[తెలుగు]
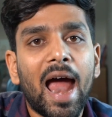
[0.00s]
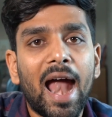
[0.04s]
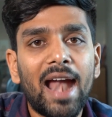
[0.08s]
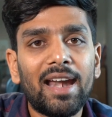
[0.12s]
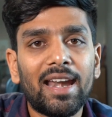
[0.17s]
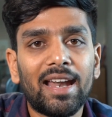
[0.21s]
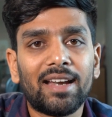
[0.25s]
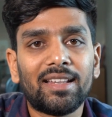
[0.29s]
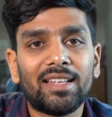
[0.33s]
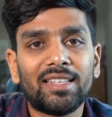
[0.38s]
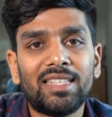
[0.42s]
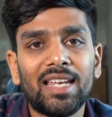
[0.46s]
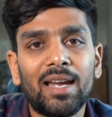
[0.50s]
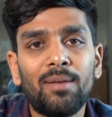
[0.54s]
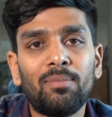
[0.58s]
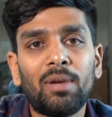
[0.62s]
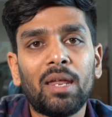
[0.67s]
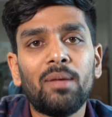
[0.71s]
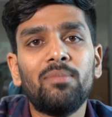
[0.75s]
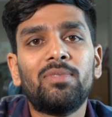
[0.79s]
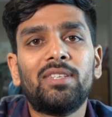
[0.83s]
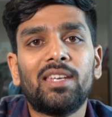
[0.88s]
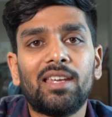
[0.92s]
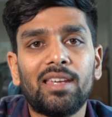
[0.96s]
అండ్ అట్ ద సేమ్
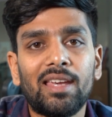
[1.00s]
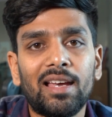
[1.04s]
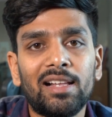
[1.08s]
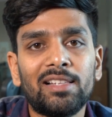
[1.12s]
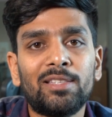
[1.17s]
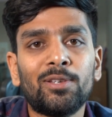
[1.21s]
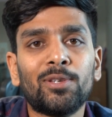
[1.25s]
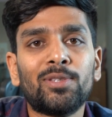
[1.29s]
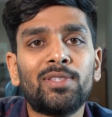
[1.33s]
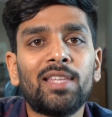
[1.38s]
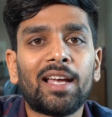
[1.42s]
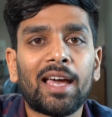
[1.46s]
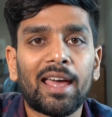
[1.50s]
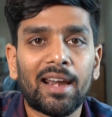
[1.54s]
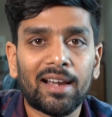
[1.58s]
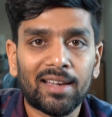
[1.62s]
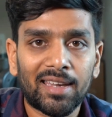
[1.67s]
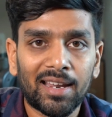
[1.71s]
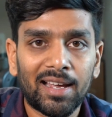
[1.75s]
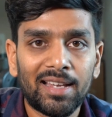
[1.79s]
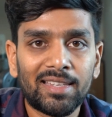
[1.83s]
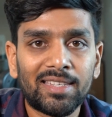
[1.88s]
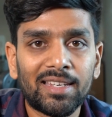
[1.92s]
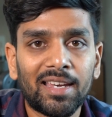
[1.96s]
టైం చేయాల్సి వస్తే
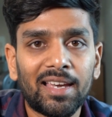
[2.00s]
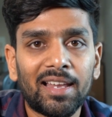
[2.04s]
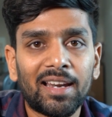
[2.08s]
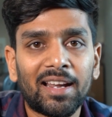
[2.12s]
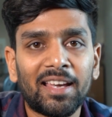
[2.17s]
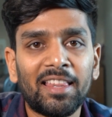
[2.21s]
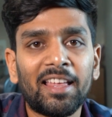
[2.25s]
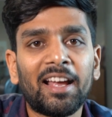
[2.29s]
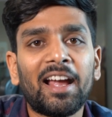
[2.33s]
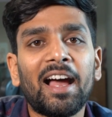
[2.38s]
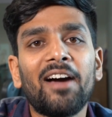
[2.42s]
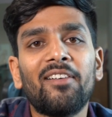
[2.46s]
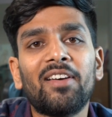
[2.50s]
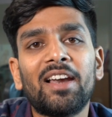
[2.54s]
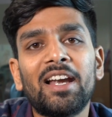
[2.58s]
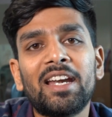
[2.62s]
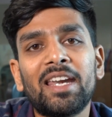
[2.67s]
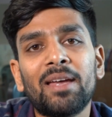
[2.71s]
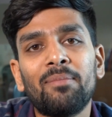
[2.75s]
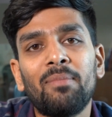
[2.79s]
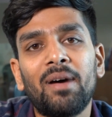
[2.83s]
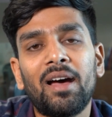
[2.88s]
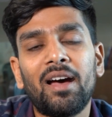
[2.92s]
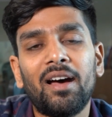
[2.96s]
కరెక్ట్గా చేయాలి కదా
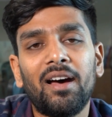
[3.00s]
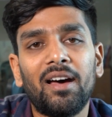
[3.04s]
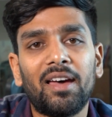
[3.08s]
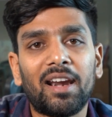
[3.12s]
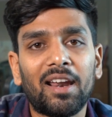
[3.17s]
కావాలంటే మా